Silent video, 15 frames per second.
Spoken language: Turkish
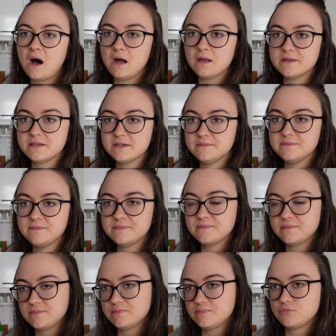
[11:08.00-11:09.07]
aldığım
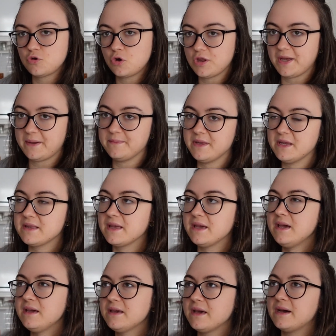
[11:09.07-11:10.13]
dönemde
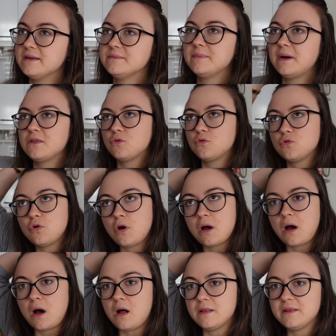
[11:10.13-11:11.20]
de yani ben onu
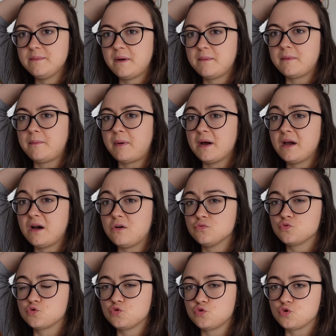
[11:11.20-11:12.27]
aldım ama bayağı
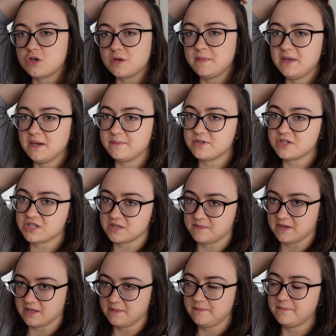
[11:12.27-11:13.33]
uzun süre bir
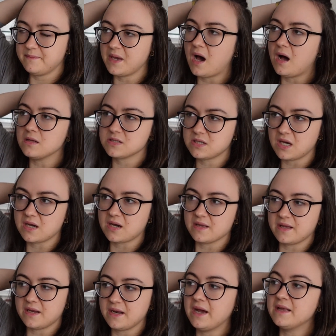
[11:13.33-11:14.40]
yapıştırmadım. Bir 6 ay
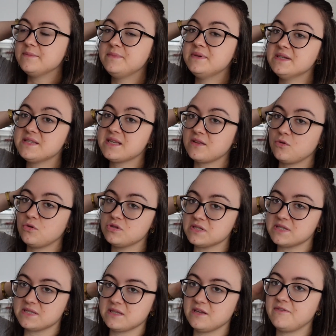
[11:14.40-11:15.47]
kadar yani bir sene
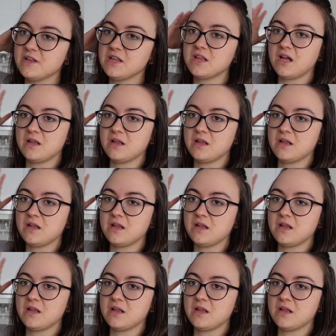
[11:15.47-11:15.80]
öncesinde falan